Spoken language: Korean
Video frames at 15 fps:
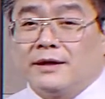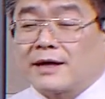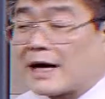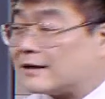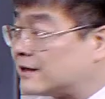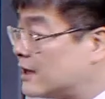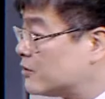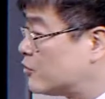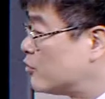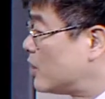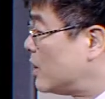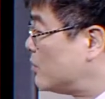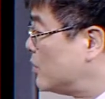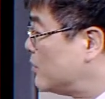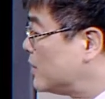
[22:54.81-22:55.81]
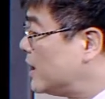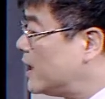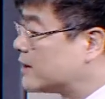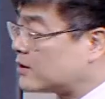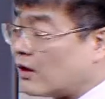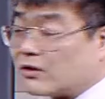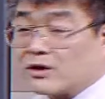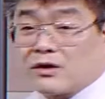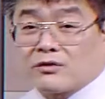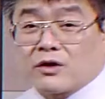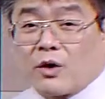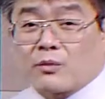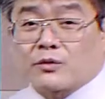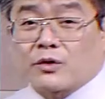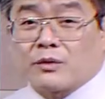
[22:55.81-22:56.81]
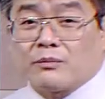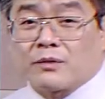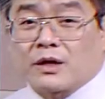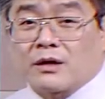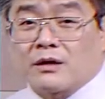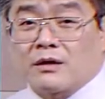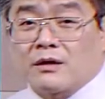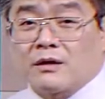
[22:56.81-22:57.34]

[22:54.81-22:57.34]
가장 중요한 부분에 전기전자 업종입니다.